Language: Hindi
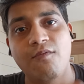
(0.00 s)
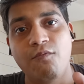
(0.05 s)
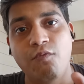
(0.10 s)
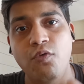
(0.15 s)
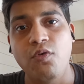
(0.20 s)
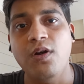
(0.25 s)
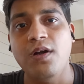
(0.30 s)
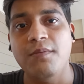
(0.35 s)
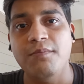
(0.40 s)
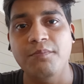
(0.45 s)

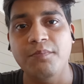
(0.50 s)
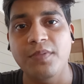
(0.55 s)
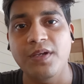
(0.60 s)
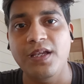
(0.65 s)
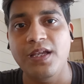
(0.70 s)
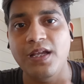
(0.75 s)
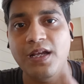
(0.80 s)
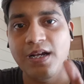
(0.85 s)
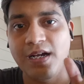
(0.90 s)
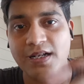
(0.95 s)
वो
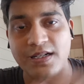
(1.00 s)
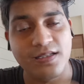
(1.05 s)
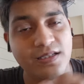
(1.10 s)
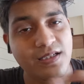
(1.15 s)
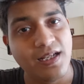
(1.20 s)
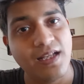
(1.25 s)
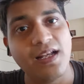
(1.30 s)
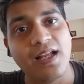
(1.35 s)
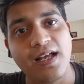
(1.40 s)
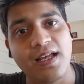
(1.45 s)
कंपनी हर
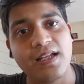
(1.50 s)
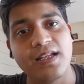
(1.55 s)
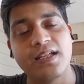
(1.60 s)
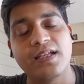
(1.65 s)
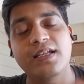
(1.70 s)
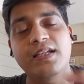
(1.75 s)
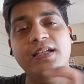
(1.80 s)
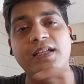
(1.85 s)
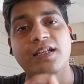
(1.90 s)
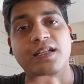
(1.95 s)
साल आ रहे
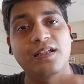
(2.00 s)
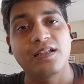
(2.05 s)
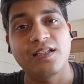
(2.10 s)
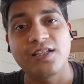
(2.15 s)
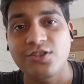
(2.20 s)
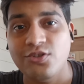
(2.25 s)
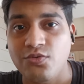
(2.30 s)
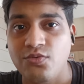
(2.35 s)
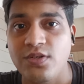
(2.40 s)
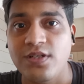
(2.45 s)
हैं
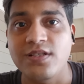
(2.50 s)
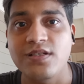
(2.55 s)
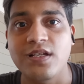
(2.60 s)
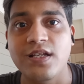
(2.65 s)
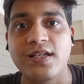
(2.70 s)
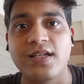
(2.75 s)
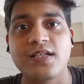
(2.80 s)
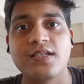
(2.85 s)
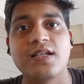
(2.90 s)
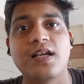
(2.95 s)
कितने स्टूडेंट्स
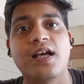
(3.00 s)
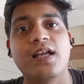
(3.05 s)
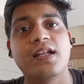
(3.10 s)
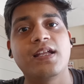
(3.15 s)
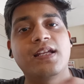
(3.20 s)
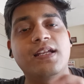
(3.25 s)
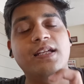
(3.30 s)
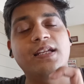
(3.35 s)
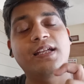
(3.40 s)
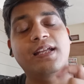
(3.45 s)
लेके जा
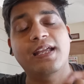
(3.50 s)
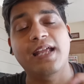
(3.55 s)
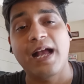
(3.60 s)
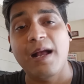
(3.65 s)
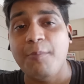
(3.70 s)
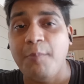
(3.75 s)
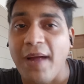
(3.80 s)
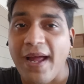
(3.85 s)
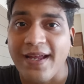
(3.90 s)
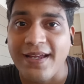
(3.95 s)
रहे हैं
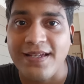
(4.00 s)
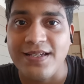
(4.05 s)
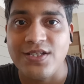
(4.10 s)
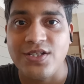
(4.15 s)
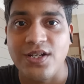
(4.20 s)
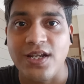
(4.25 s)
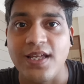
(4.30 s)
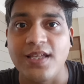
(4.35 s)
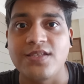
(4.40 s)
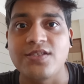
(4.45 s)
क्या
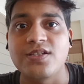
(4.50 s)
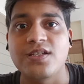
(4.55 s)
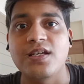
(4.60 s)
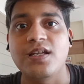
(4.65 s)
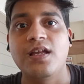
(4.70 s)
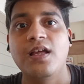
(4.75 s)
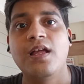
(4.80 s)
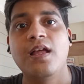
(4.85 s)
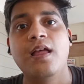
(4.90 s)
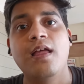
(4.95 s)
पैकेज रेंज है
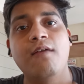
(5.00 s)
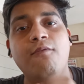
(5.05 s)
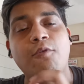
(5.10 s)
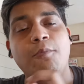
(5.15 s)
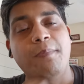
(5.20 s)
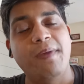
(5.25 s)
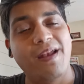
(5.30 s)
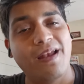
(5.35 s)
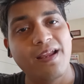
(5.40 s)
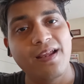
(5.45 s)

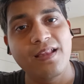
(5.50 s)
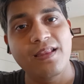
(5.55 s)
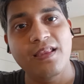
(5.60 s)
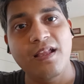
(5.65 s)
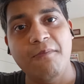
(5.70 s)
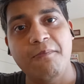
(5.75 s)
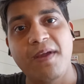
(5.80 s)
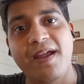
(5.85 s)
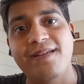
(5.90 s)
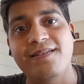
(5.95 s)
वो पहले
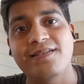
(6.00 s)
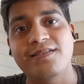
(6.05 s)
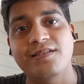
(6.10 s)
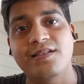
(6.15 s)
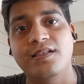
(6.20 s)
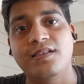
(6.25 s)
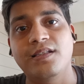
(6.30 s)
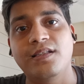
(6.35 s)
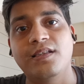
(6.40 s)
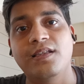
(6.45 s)
कितना पैकेज
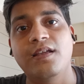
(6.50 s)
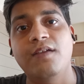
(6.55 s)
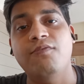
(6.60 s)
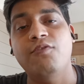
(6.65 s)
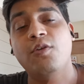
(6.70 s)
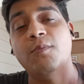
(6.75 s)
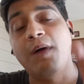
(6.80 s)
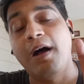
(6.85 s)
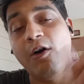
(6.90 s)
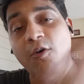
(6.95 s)
देते थे
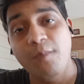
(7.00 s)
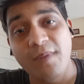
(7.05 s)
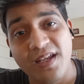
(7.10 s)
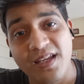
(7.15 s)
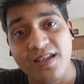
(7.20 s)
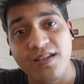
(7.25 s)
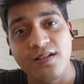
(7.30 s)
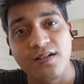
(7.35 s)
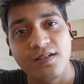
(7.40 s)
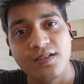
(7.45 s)
फ्रॉम हाउ
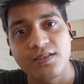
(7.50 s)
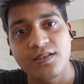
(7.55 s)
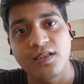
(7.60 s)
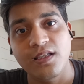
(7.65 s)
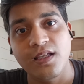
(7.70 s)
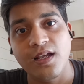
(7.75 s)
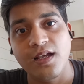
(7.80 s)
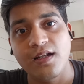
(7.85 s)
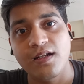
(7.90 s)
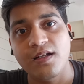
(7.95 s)
मेनी ईयर्स
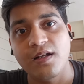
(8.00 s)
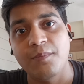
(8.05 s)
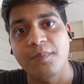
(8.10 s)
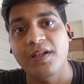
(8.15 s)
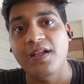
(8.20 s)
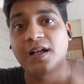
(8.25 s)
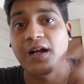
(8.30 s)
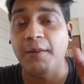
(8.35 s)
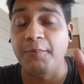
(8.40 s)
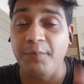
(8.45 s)
दे आर
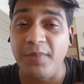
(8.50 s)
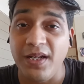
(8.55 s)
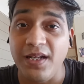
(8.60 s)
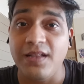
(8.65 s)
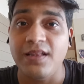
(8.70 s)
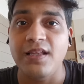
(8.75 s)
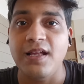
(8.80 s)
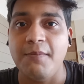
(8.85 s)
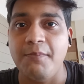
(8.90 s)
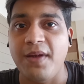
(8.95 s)
कमिंग अब भी
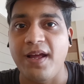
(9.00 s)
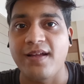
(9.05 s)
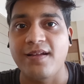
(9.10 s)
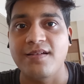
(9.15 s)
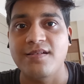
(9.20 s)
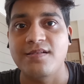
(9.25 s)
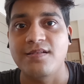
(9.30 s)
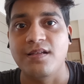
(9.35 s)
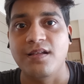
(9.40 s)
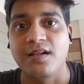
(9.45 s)
कितना
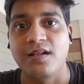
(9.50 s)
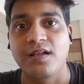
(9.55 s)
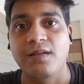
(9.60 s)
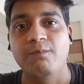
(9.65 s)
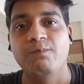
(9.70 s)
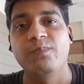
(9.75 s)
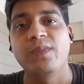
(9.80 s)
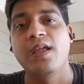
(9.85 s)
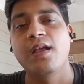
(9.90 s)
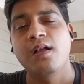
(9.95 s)
पैकेज दे रहे
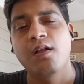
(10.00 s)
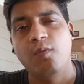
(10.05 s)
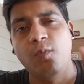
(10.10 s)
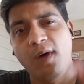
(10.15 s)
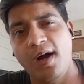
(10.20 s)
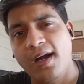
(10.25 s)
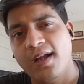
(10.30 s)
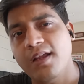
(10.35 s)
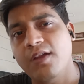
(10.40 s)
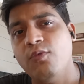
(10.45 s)
हैं
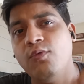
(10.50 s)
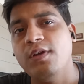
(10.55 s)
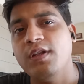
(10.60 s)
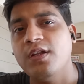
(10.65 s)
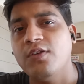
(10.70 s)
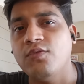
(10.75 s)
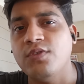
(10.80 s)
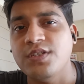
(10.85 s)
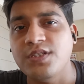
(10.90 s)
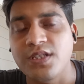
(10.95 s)
वहाँ के कोई
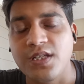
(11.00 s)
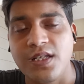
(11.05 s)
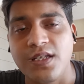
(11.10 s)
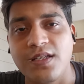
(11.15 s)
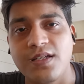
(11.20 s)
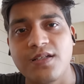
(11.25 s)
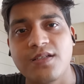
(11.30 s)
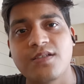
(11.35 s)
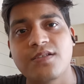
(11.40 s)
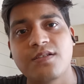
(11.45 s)
ना कोई
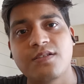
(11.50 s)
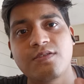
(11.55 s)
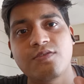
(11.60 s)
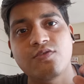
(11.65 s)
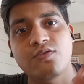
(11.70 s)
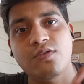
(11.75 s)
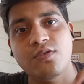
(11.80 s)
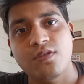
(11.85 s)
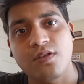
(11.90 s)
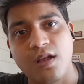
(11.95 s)
सीनियर्स
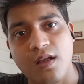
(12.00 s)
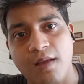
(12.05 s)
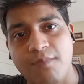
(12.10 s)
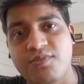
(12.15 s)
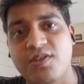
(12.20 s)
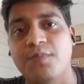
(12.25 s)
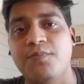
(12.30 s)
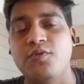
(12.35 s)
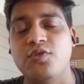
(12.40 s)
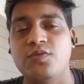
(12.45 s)
अब
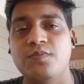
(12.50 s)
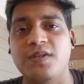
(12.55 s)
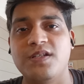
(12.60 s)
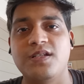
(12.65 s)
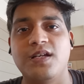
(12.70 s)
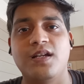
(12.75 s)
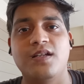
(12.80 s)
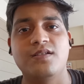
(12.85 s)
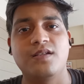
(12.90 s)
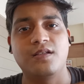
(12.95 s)
सपोज़ मैं
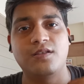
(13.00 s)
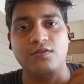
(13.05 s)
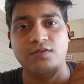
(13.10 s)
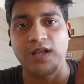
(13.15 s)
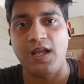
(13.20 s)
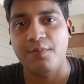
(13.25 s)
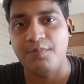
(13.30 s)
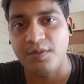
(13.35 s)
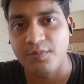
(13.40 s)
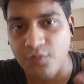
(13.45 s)
जाना चाहता
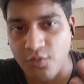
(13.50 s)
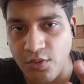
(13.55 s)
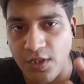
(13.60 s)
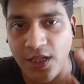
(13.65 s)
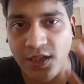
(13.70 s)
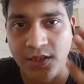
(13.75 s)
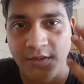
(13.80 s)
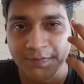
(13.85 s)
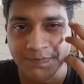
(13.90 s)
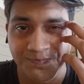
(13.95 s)
हूँ नाइपर
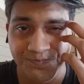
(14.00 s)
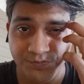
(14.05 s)
मोहाली